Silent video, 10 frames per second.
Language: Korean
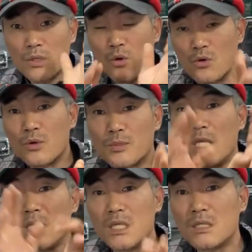
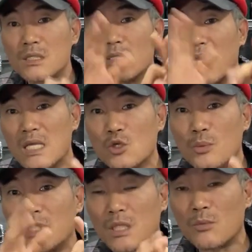공급기, 잉크,
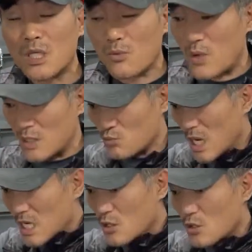개조비, 그러니까
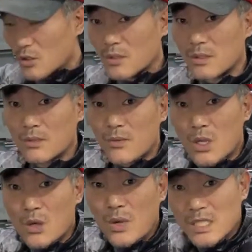무한잉크로
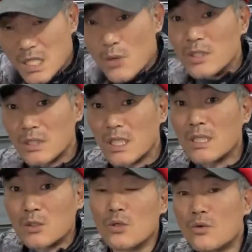완전히
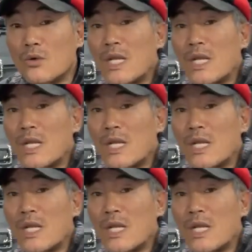완성되었다 들고,